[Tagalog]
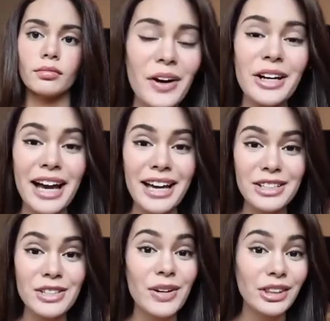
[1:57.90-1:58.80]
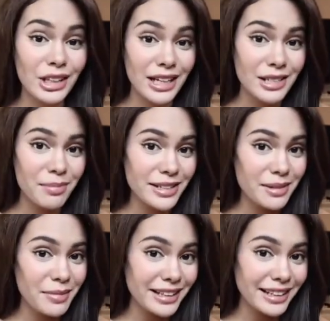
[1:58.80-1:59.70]
Okay guys, so eto na,
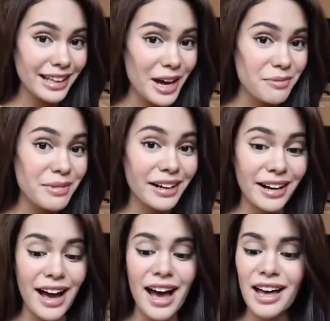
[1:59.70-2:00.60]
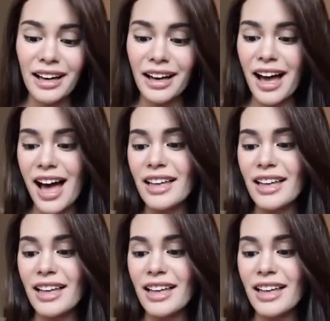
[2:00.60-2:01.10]
sabay-sabay na tayo mag-react